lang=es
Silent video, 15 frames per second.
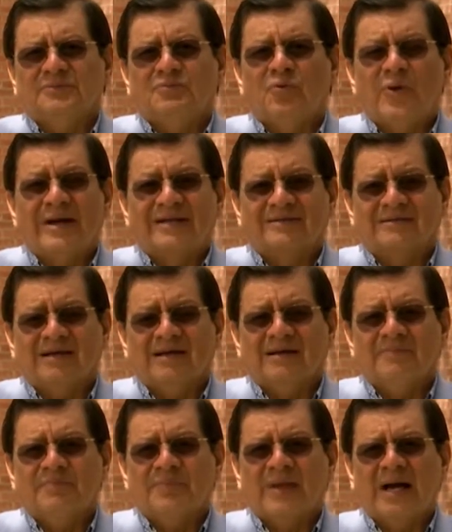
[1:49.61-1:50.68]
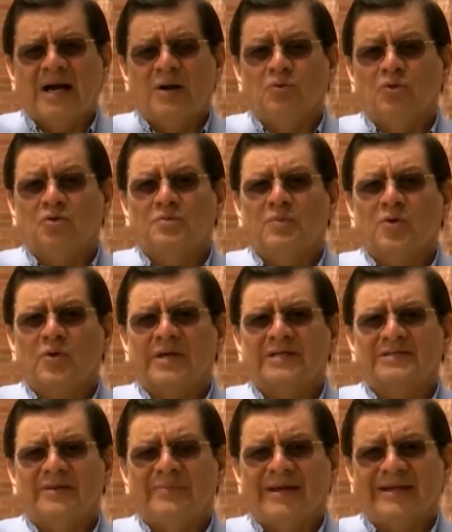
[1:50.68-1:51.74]
fuerza a unos
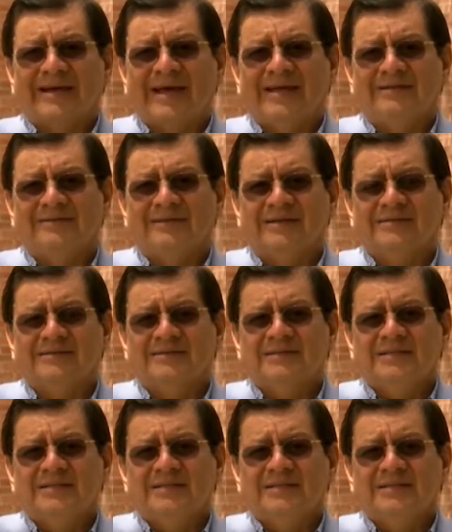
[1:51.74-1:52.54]
bloques emergentes